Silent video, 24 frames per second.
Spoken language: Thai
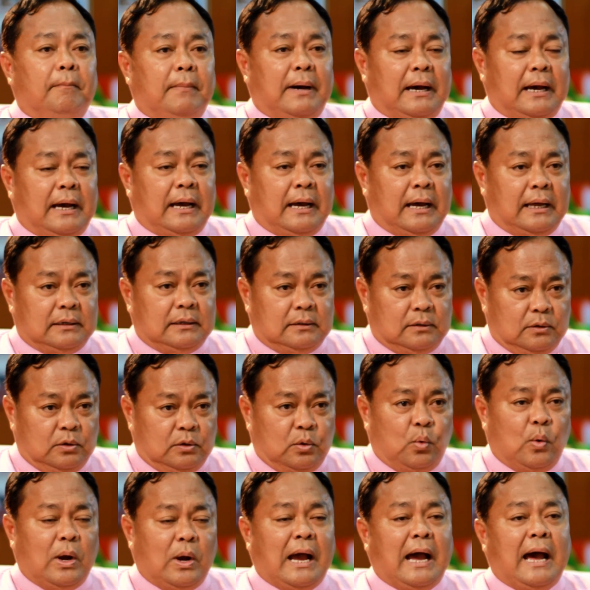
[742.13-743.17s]
มา
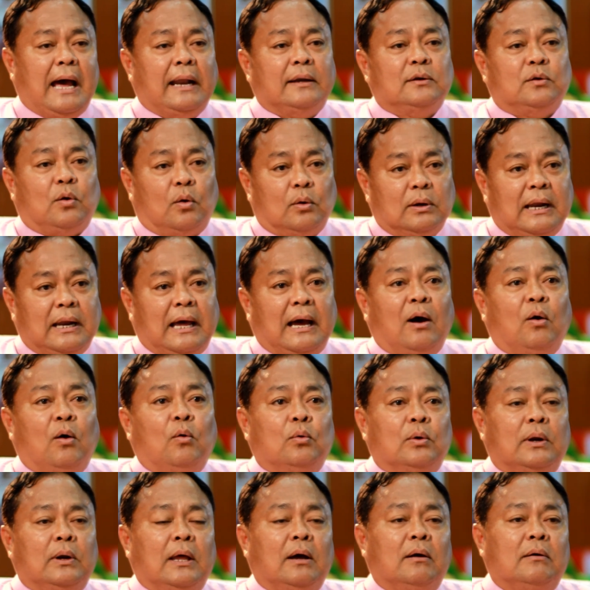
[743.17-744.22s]
ดูงานของเรา
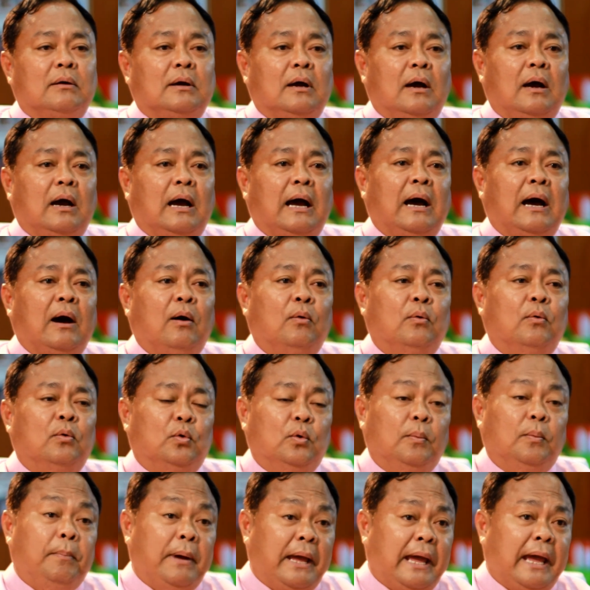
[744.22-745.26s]
แล้วก็เอา
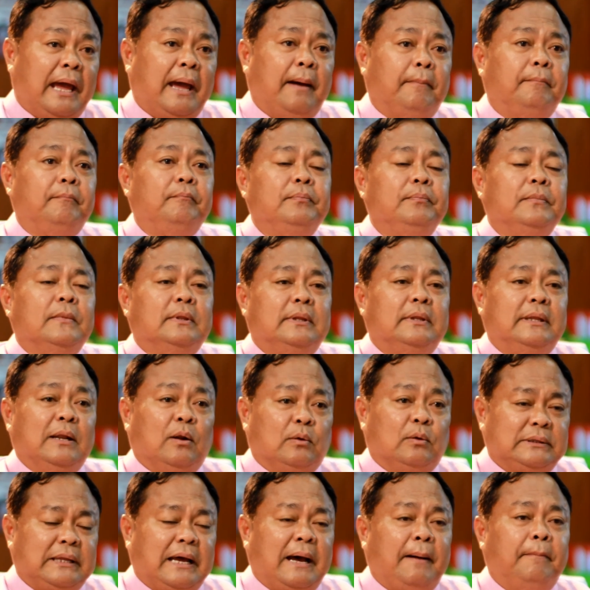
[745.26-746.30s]
รูปแบบที่
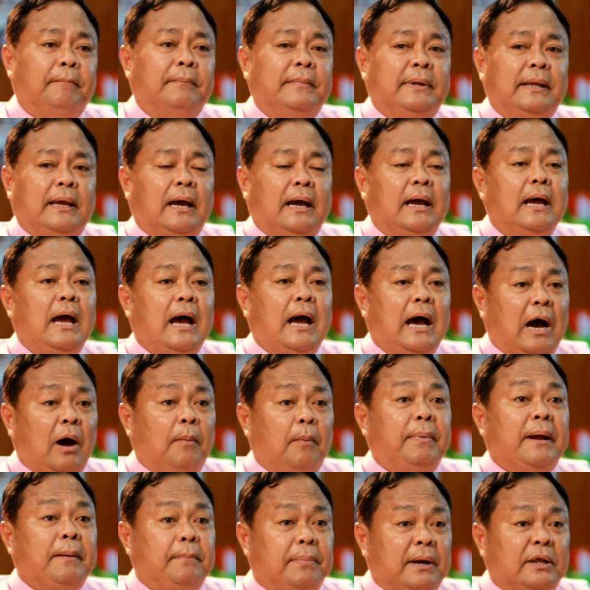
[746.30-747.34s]
เราทำเนี่ย
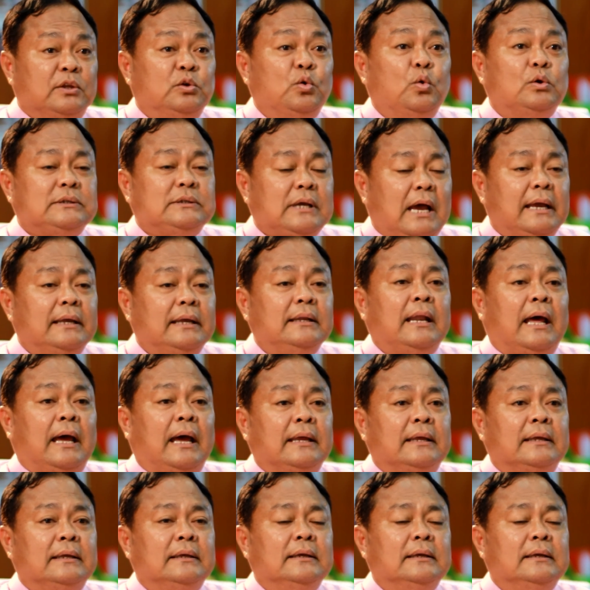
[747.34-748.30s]
เอาไปประยุกต์ใช้ใน